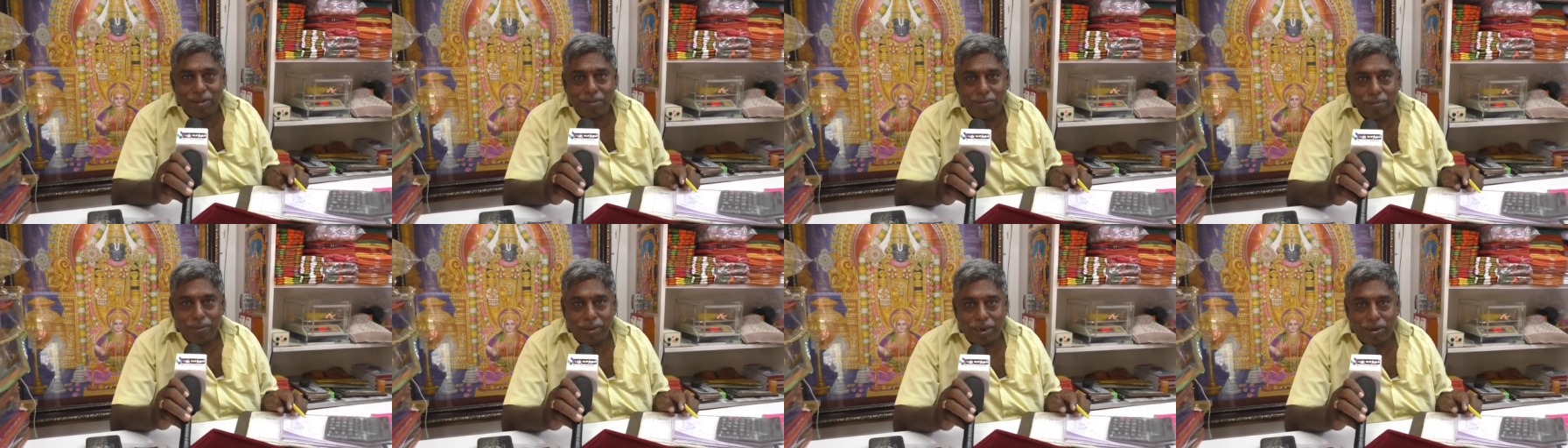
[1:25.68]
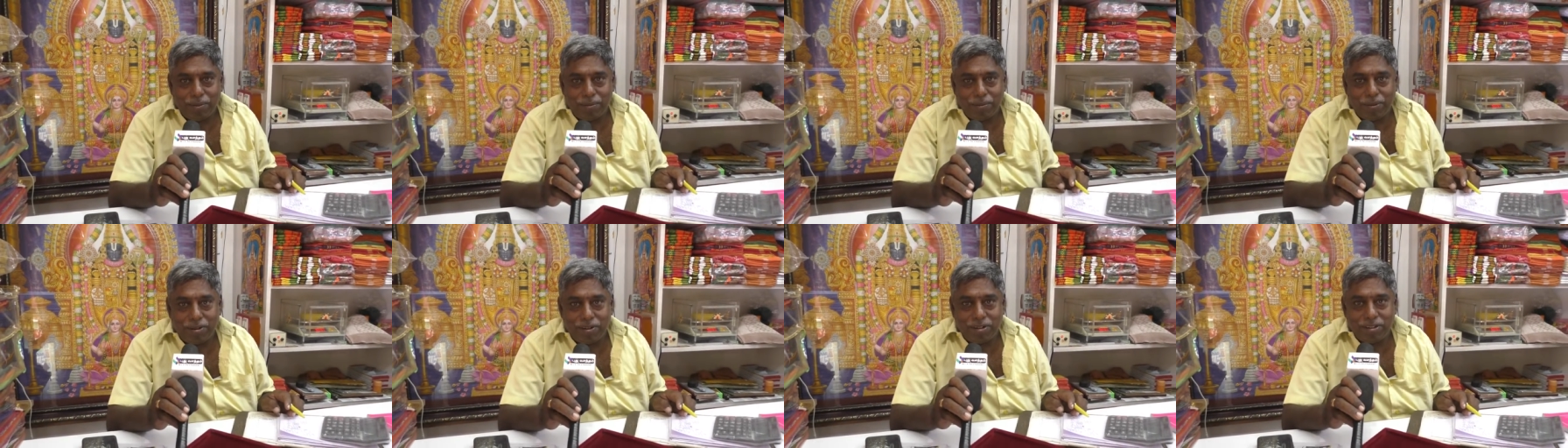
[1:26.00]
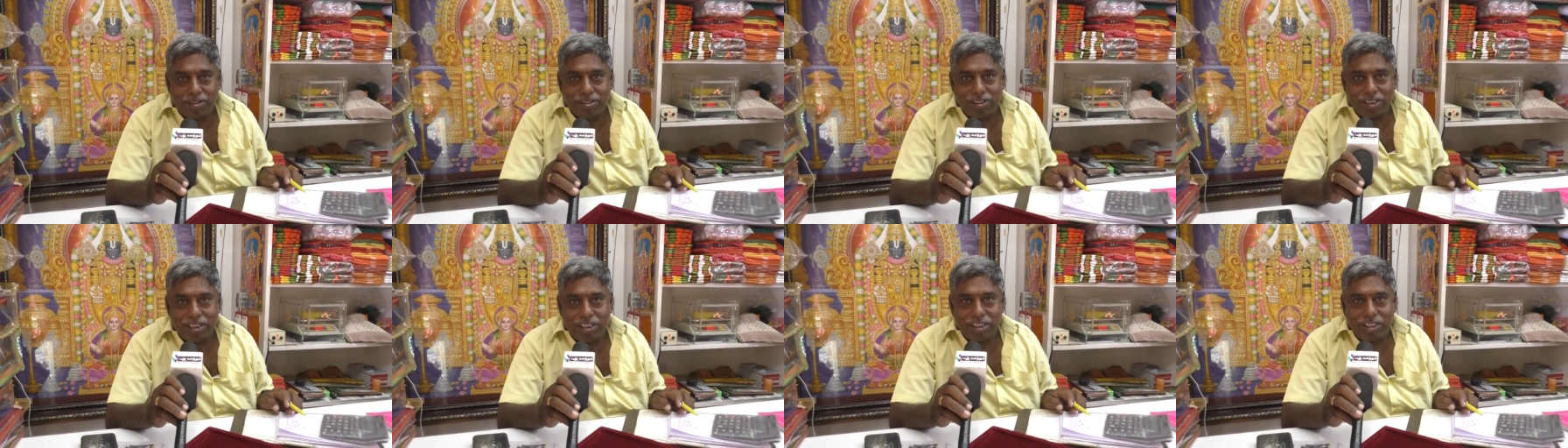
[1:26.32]

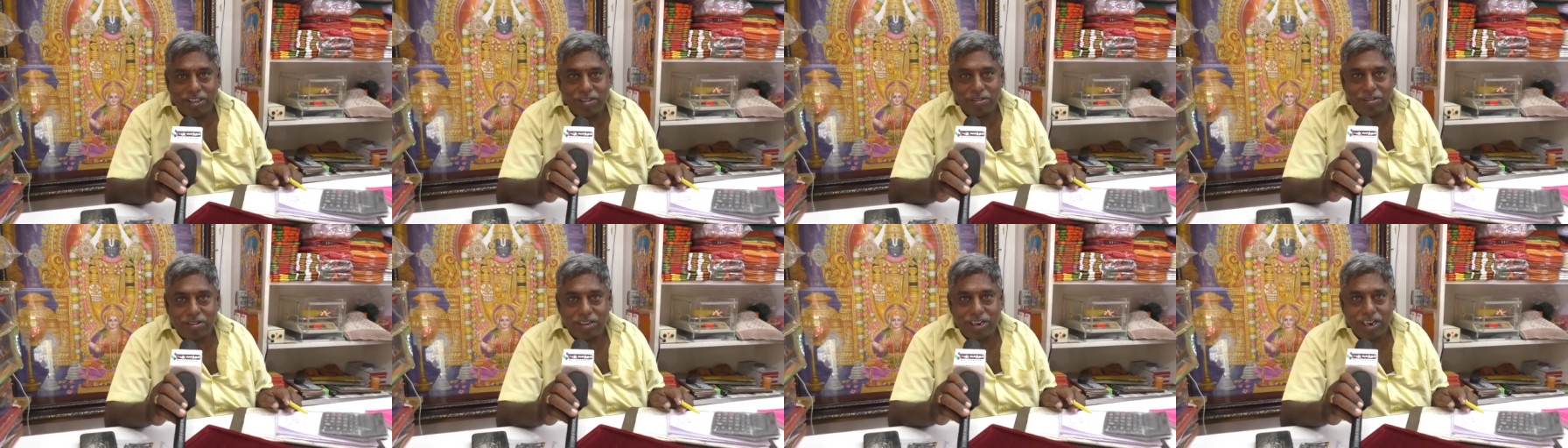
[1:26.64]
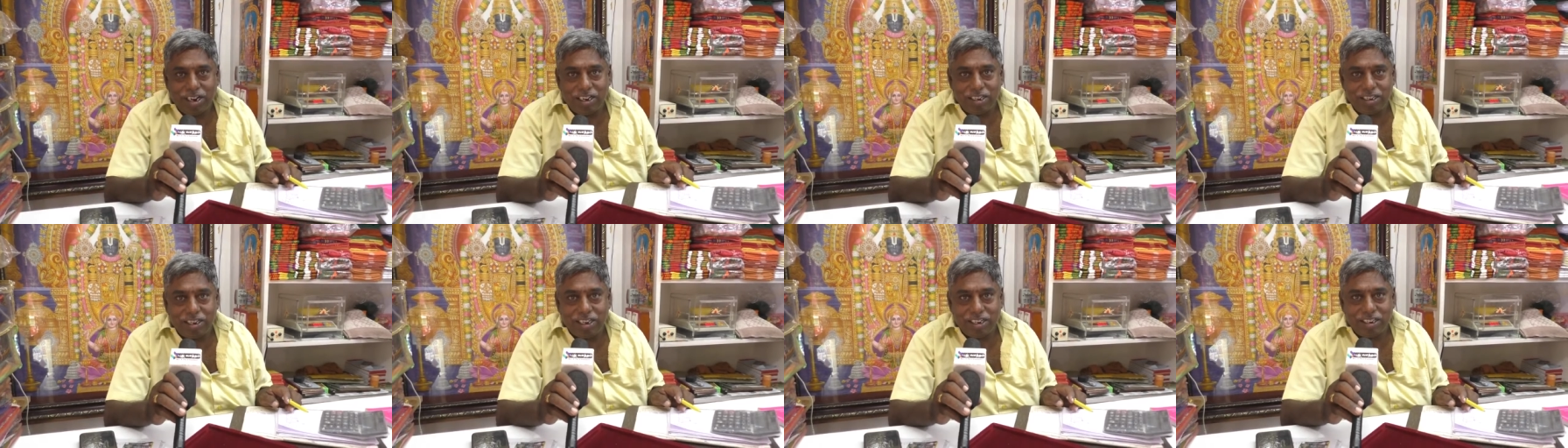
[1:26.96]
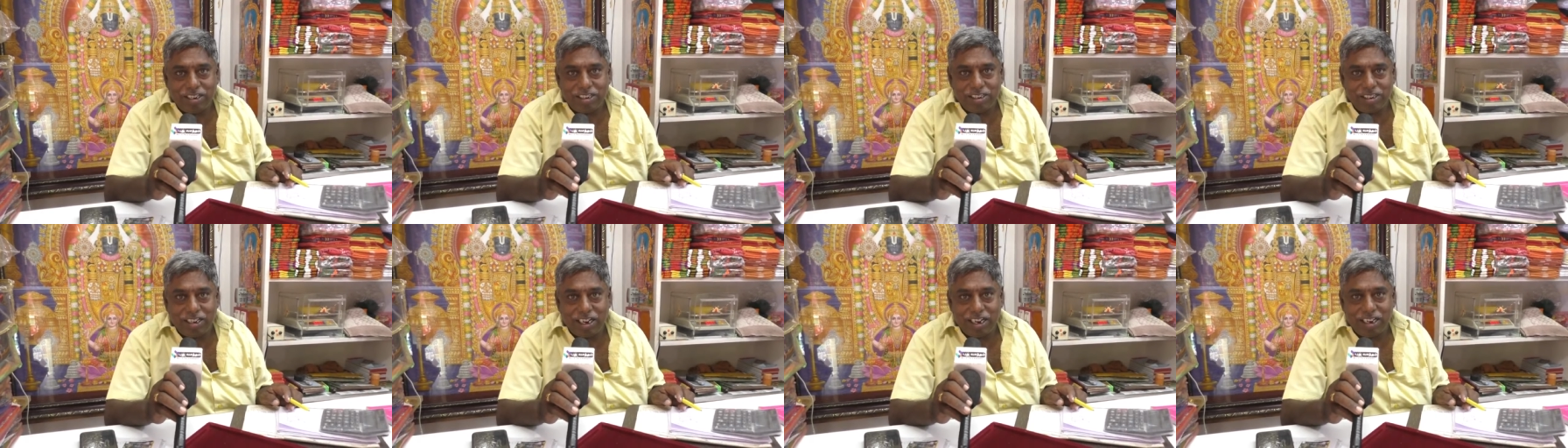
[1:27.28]
பெரம்பலூர் ஸ்ரீ துர்கா
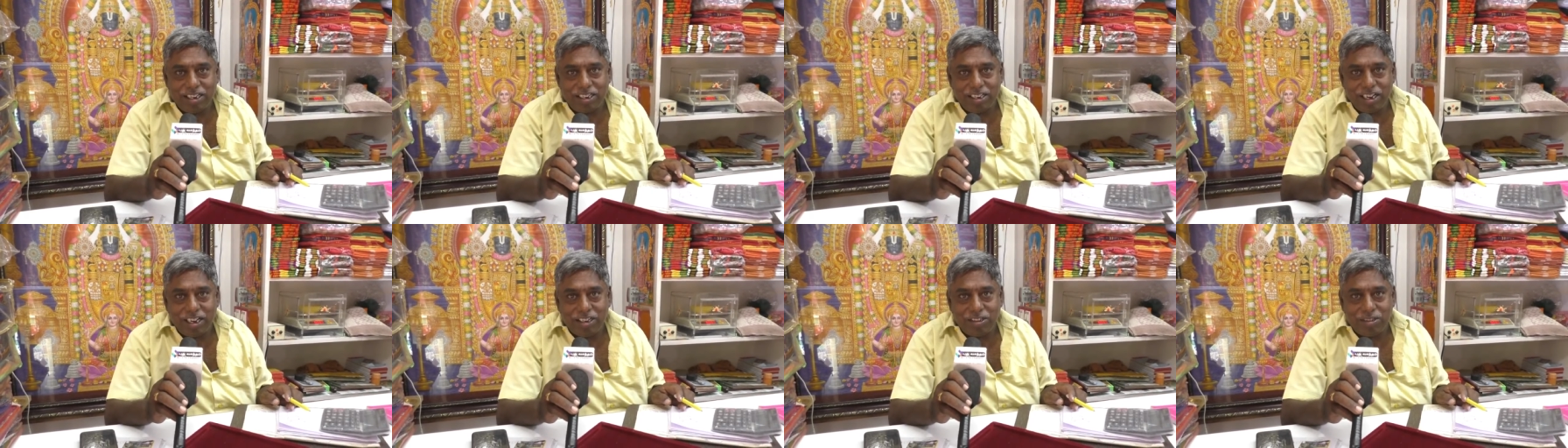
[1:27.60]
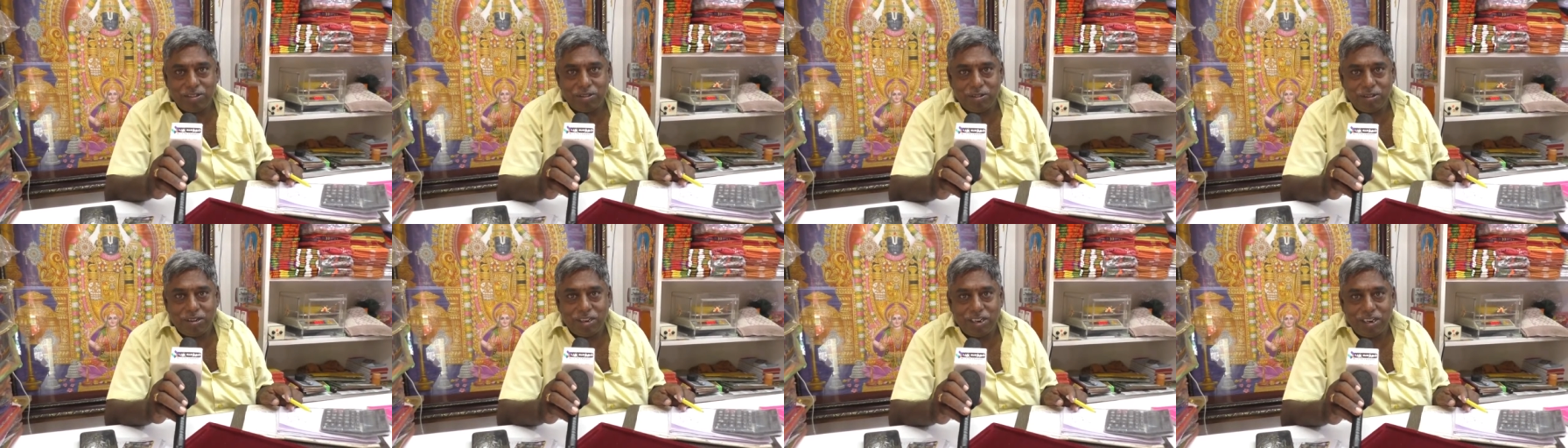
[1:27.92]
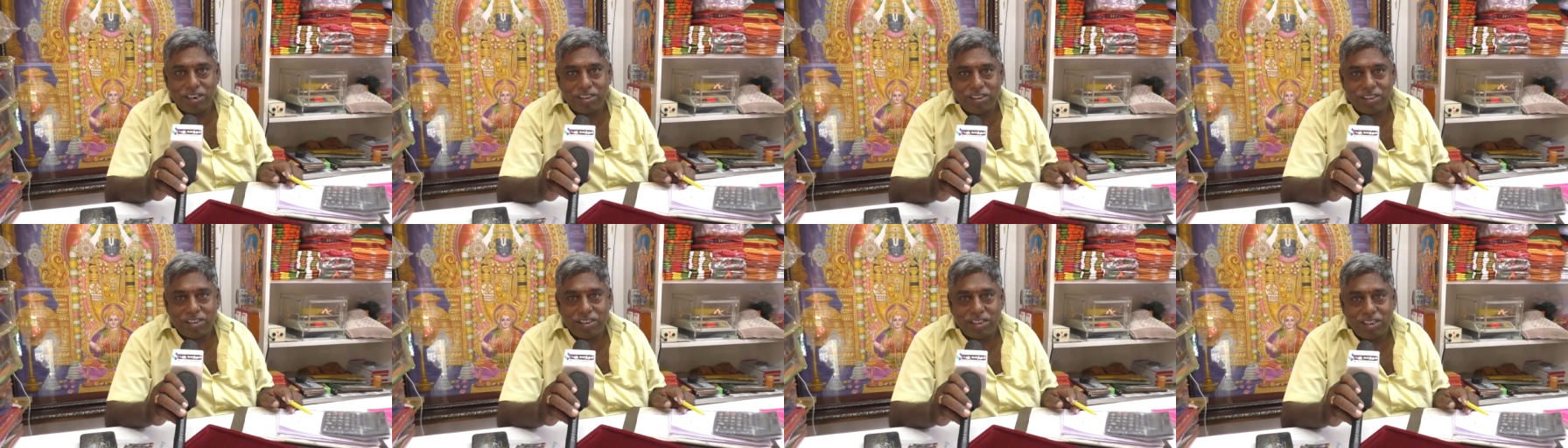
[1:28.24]
டெக்ஸ்டைல்ஸ் அண்ட்
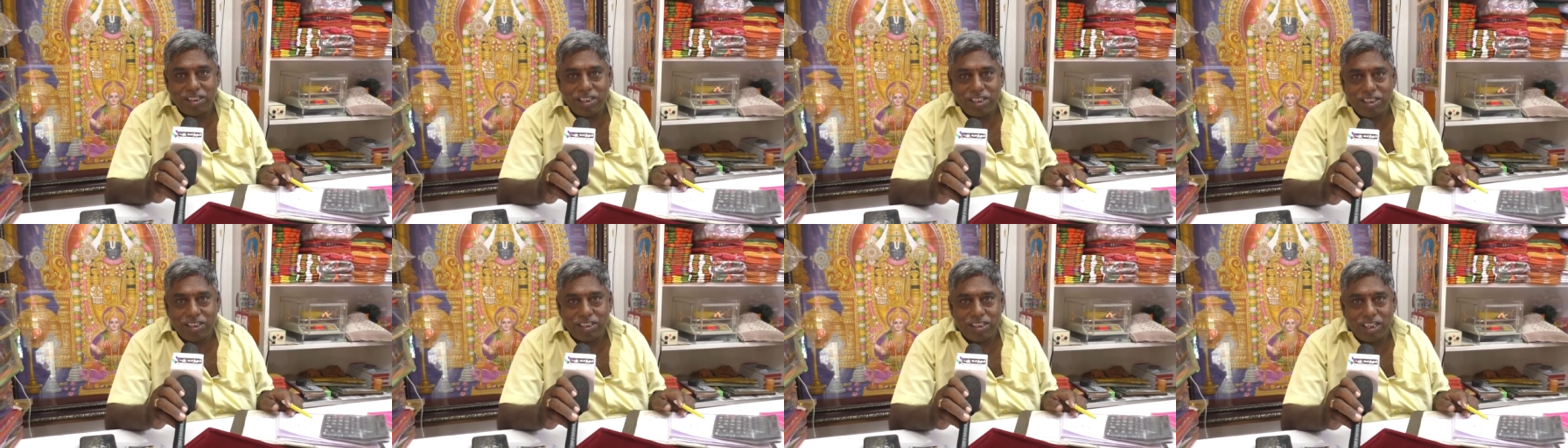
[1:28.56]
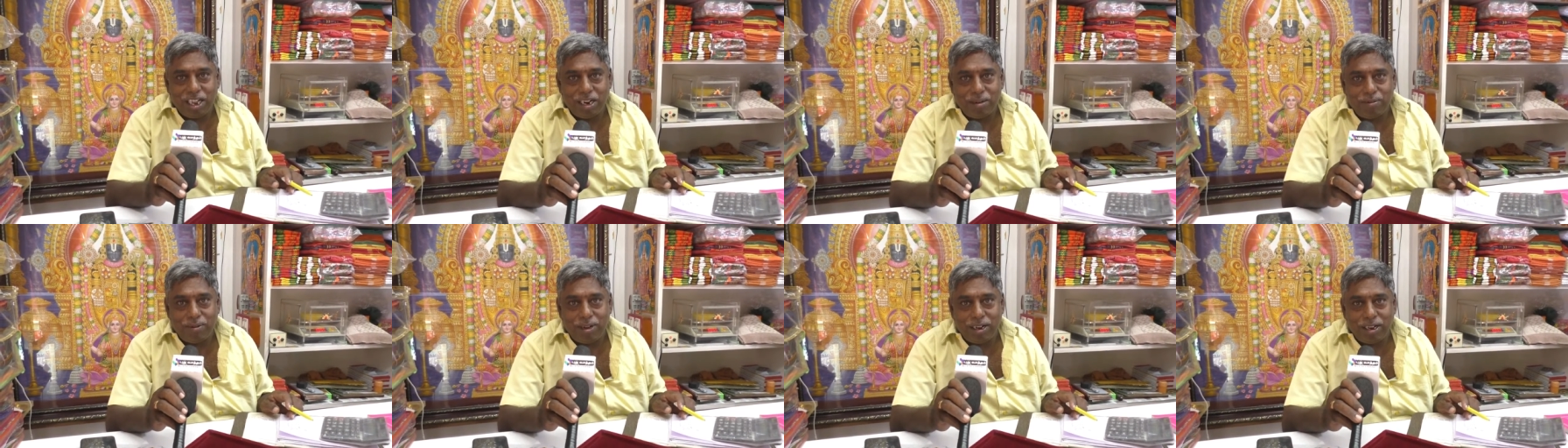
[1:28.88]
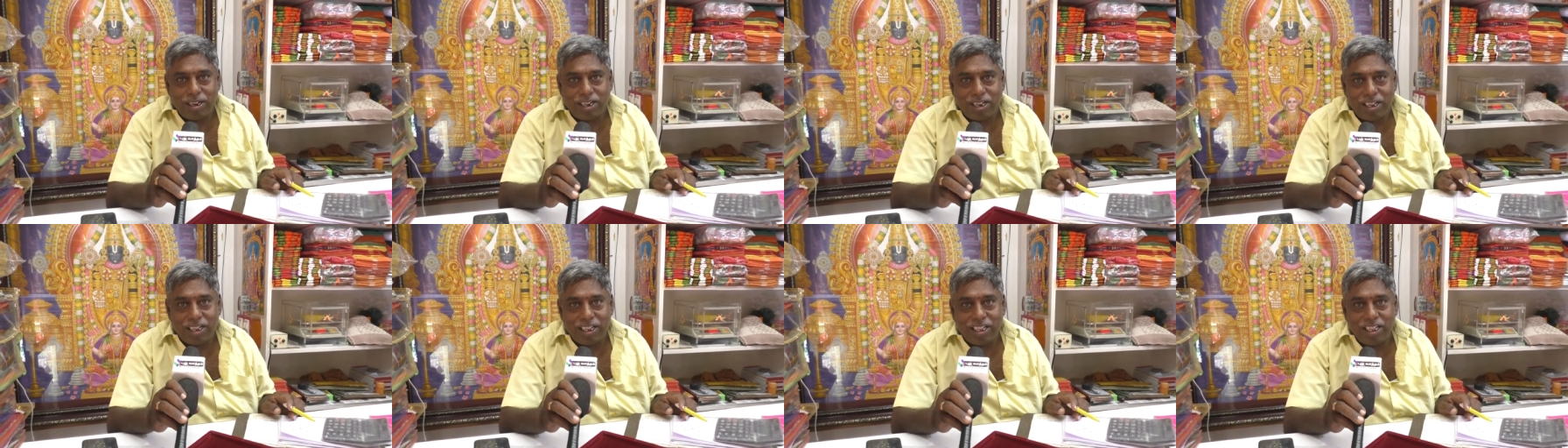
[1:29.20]
ஜுவல்லர்ஸ் சார்பாக